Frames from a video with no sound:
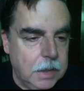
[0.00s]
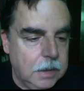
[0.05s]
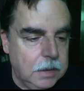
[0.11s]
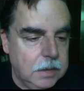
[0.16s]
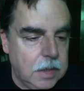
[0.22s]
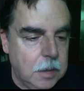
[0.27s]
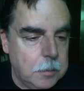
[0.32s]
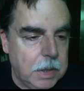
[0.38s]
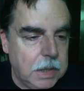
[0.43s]

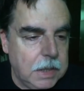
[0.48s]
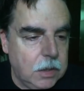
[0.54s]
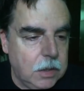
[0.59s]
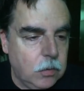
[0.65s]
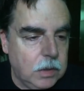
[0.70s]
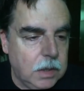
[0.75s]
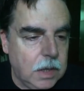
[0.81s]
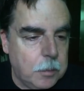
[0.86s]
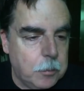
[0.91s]
es el
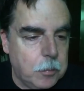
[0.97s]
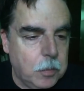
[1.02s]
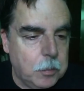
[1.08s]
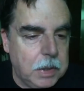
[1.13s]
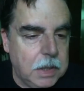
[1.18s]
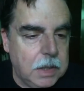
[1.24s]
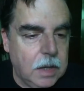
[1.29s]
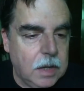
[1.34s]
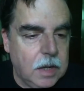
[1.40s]
manejo de la
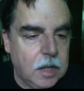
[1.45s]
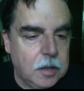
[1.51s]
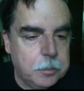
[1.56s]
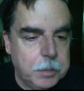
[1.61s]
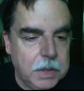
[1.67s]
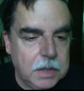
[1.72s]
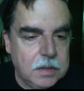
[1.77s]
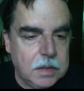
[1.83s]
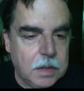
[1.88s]
movilidad de las
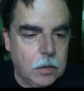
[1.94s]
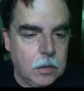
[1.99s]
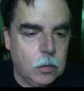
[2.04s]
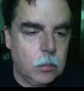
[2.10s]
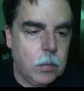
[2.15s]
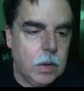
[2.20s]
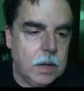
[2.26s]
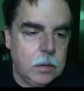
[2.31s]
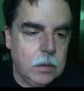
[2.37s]
piezas,
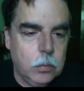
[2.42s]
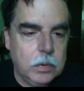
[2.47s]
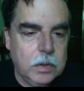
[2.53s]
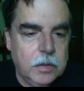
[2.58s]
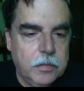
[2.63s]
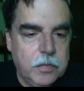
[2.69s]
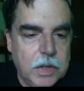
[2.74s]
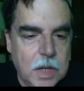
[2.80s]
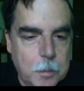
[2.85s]
lo cual
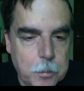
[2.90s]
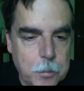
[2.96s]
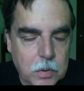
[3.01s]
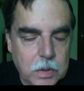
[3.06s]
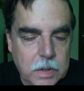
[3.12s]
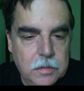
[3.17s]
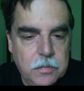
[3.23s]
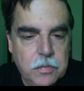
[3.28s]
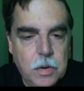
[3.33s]
justifica
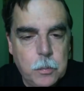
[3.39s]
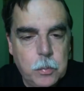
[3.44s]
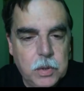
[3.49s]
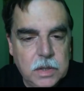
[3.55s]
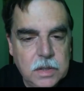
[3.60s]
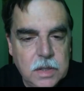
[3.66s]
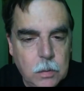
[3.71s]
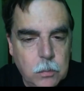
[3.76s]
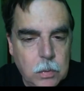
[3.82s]
porque
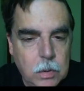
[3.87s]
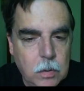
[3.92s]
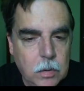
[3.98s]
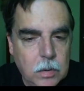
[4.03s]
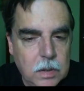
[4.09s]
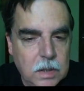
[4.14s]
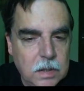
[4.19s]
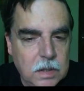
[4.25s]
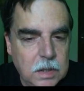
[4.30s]
favorece el juego
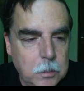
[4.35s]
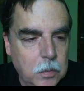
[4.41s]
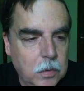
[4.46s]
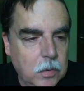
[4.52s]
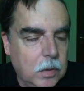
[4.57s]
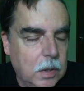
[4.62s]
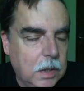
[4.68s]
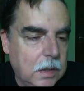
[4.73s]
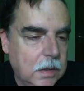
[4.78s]

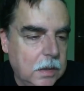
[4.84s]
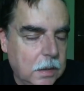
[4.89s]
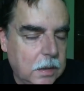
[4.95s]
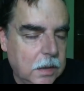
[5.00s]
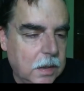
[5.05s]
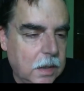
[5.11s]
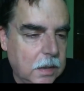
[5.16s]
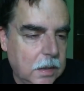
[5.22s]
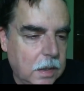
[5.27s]
agresivo con el que
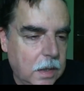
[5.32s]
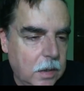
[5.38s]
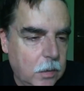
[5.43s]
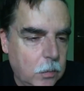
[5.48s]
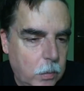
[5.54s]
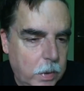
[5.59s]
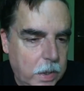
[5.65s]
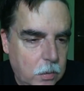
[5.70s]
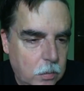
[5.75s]
trata de ganar el
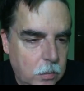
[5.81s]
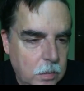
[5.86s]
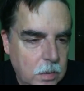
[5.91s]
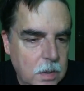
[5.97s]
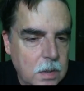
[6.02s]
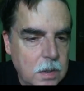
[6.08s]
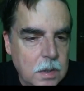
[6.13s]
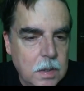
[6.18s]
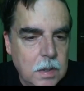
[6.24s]

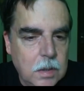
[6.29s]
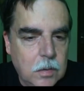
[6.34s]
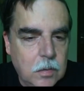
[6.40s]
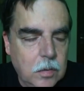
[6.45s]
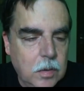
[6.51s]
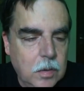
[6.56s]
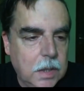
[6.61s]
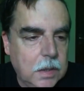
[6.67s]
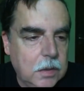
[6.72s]

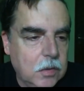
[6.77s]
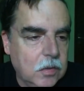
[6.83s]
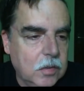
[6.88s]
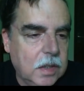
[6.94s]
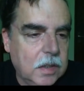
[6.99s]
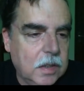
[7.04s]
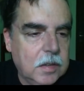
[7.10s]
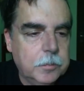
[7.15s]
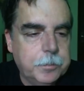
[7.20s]
juego.
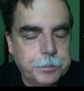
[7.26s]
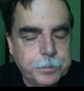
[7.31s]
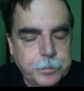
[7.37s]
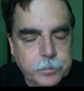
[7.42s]
Entonces,